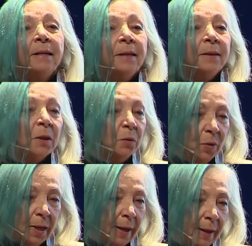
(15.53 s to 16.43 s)
ayında
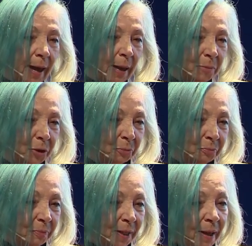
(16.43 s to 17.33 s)
dünyaya gelmişim.
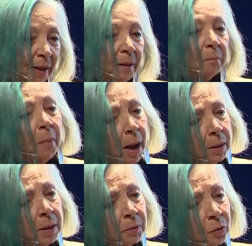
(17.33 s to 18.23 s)
Ben
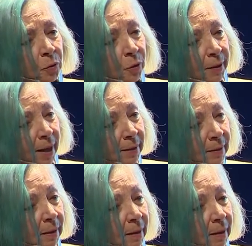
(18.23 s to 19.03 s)
40 günlükken